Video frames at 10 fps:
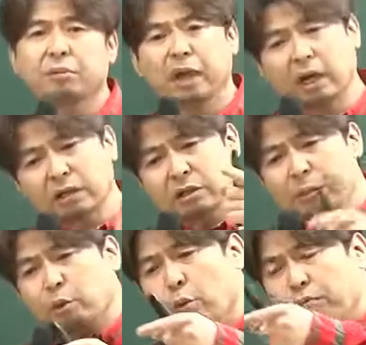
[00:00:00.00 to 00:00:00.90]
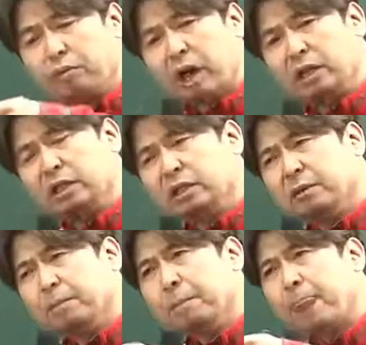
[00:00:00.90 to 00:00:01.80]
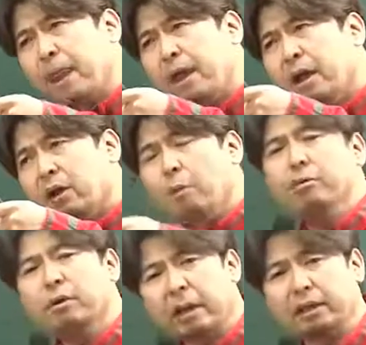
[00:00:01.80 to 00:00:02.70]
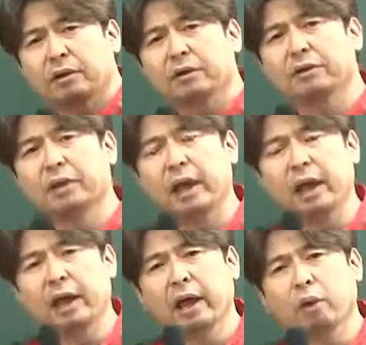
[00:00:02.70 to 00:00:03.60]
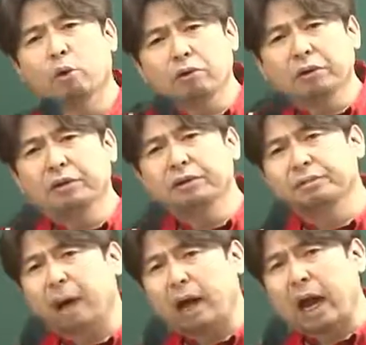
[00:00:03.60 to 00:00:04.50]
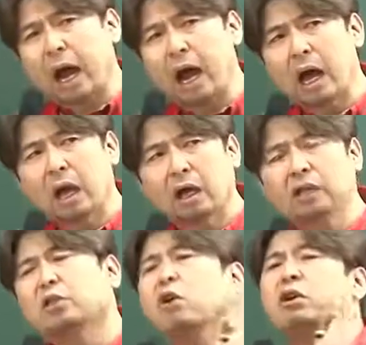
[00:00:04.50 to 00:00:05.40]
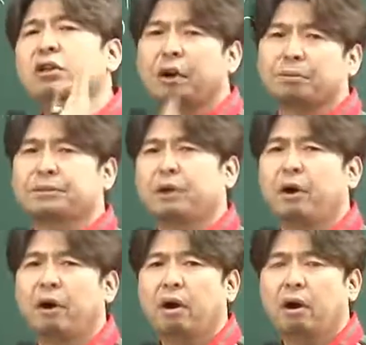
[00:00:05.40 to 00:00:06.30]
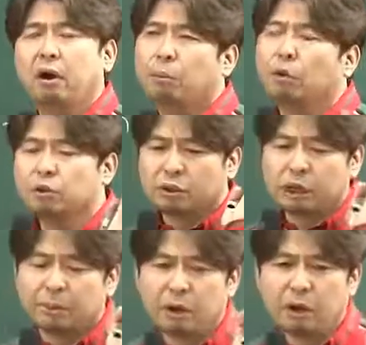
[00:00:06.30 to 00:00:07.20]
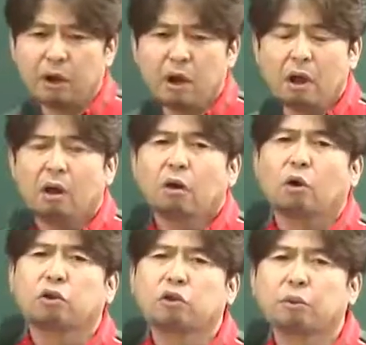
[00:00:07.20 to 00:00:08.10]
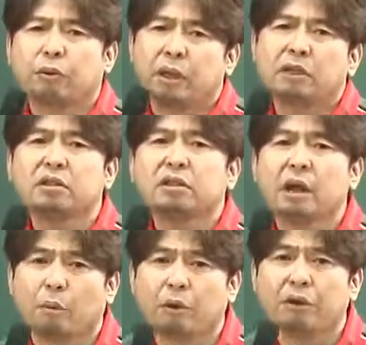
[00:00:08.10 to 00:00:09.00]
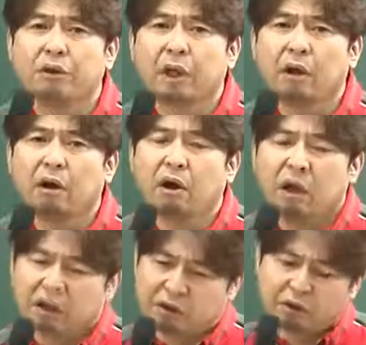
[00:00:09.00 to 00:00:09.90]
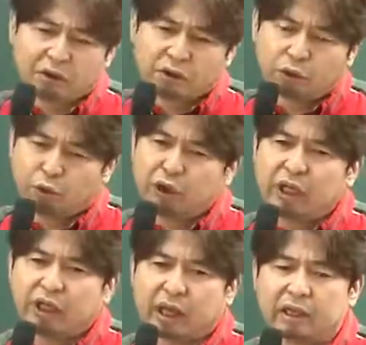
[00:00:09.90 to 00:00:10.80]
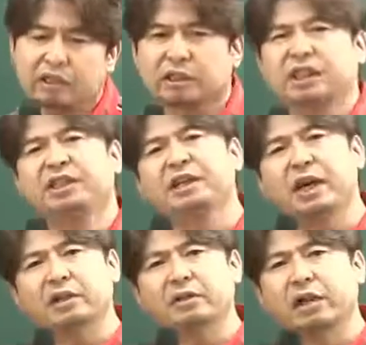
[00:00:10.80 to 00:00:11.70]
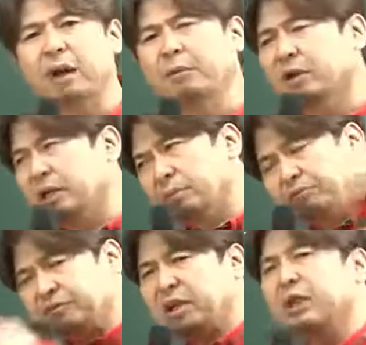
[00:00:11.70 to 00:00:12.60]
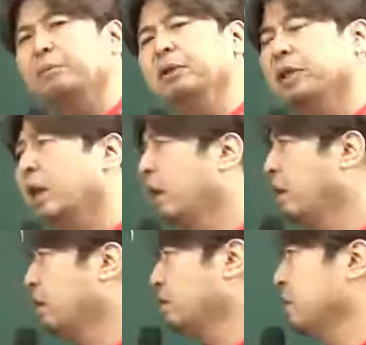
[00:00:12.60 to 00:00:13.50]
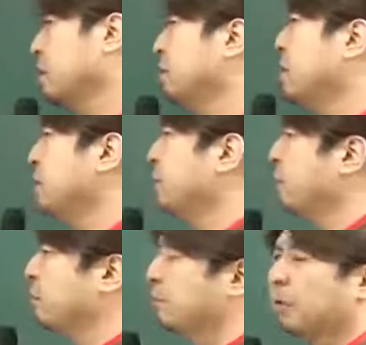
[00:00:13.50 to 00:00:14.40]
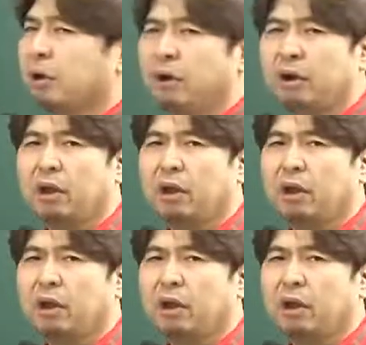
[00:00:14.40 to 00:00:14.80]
그러니까 선생님이 공부라는 지금 건물을 만들었는데 콘크리트는 많아. 근데 철근이 없어. 뭔 소리냐면 겉으로 보기엔 튼튼해 보이는데요, 이거는요 위기 때, 즉 지진 같은 거 나면 그냥 붕괴됩니다. 그래서 제가 그 말씀 드리고 싶어요.